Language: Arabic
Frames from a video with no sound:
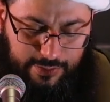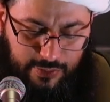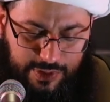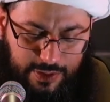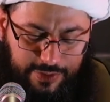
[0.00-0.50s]

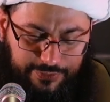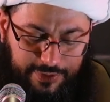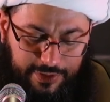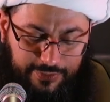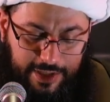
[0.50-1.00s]

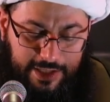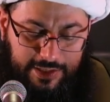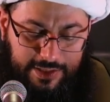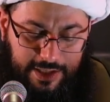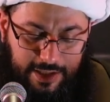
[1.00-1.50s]
متوفر في
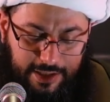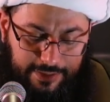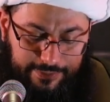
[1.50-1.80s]
اجزاء